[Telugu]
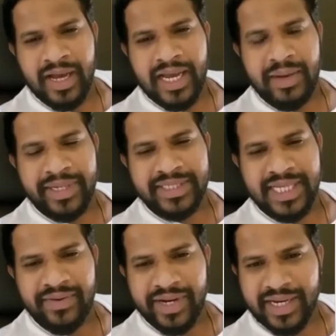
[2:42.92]
అలాగే మన
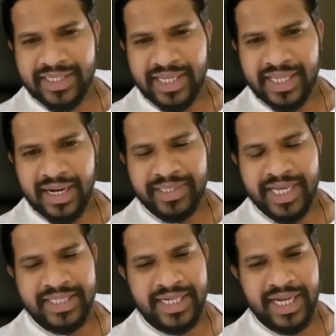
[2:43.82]
సిరివెన్నెల సీతారామ
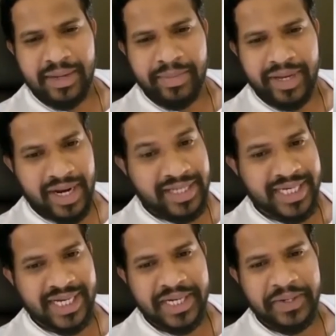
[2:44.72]
శాస్త్రి గారు అబ్బాయి
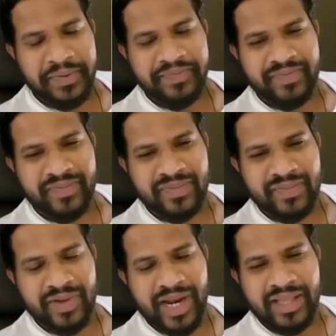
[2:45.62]
రాజా గారు
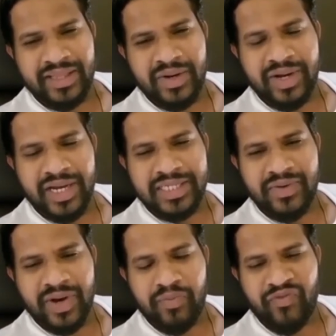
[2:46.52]
వీళ్ళందరూ కలిసి
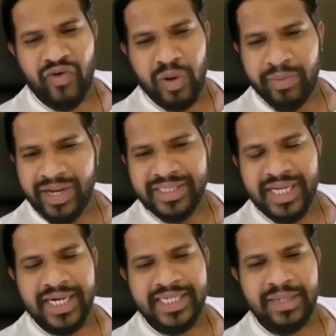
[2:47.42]
ఒక ఫుల్ మీల్స్
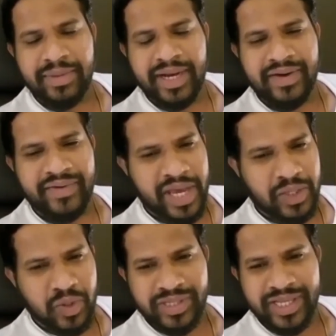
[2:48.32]
లాంటి సినిమా ఇరవై
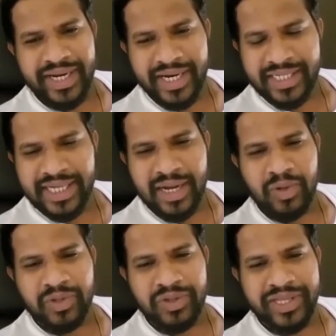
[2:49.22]
ఐదో తేదీ రిలీజ్
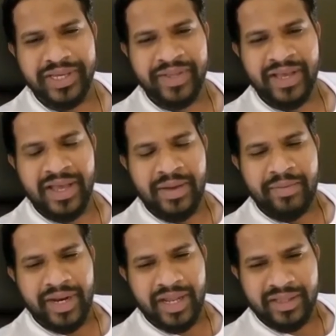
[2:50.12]
కాబోతుంది
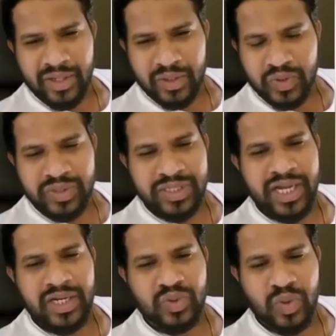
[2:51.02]
మీరందరూ చూసి
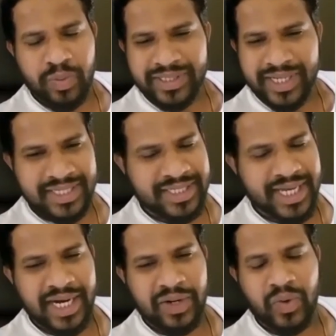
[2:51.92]
దాన్ని సూపర్ సక్సెస్
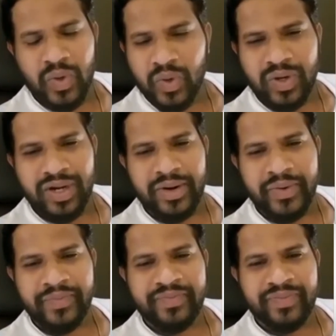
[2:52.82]
చేయాలని కోరుకుంటున్నాను